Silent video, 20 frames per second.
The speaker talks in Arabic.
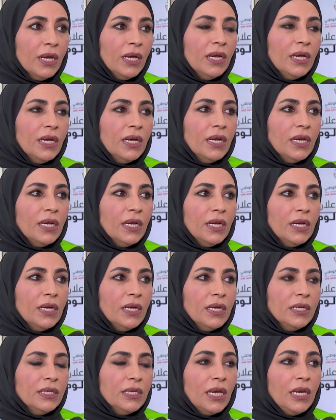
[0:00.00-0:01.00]

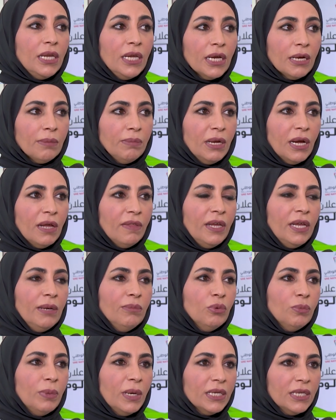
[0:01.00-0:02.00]
آه، تليق بهذه
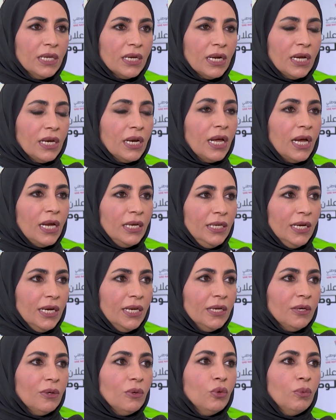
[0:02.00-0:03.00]
المبادره الغاليه
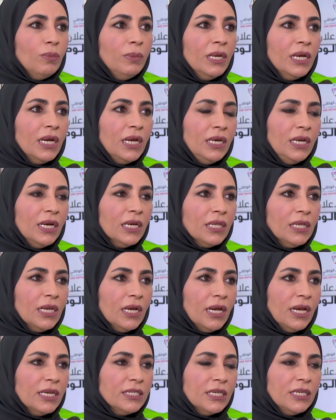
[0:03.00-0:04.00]
على قلوبنا اللي
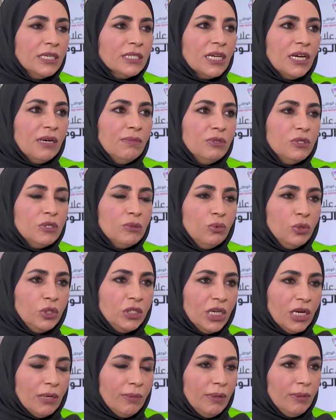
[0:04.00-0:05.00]
اطلقها سيد صاحب السمو
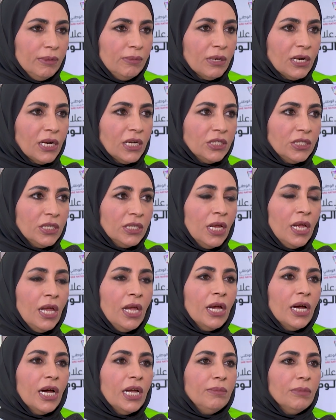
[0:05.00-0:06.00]
الشيخ محمد بن راشد
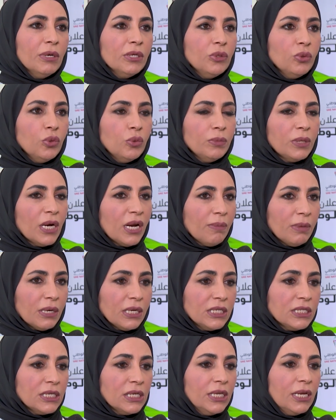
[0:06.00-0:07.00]
ال مكتوم نائب
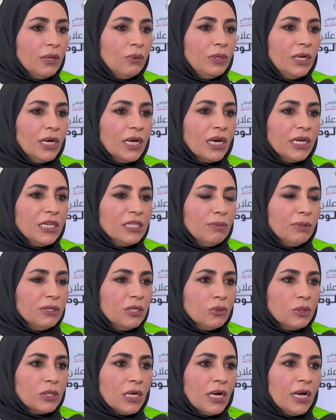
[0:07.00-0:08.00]
رئيس الدوله رئيس مجلس
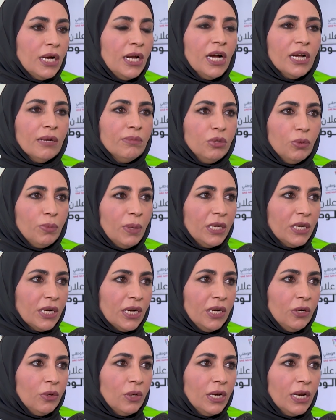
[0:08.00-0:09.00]
الوزراء حاكم دبي
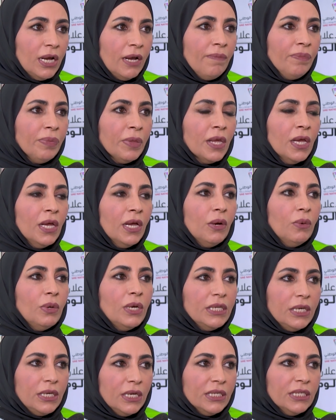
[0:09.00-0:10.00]
رعاه الله
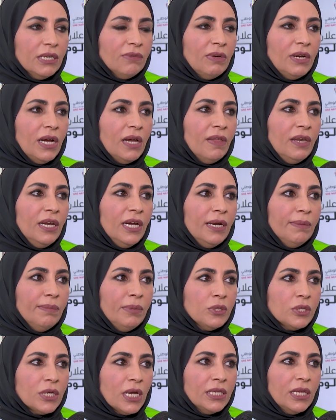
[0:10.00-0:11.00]
والتي نحتفل هذا العام
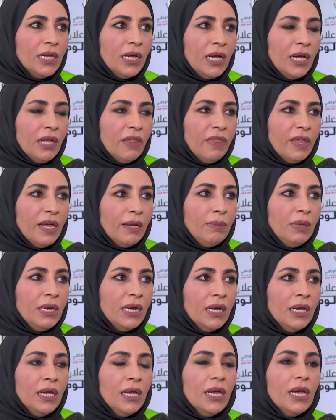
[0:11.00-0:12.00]
بنسختها
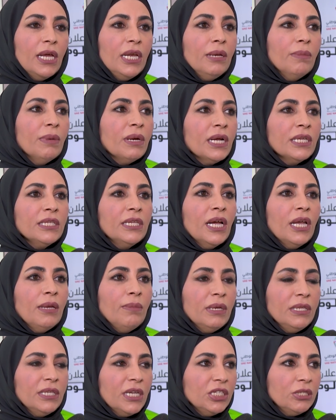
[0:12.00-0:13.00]
الثامنه الامارات
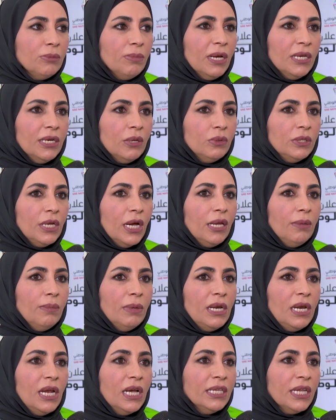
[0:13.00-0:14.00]
دائما تجمعنا ودائما
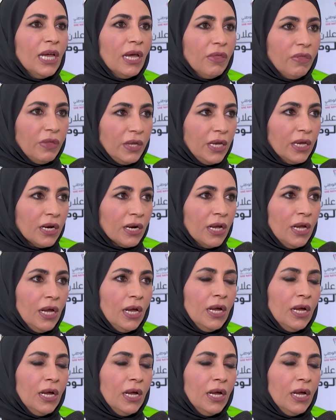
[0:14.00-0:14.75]
لها تاثير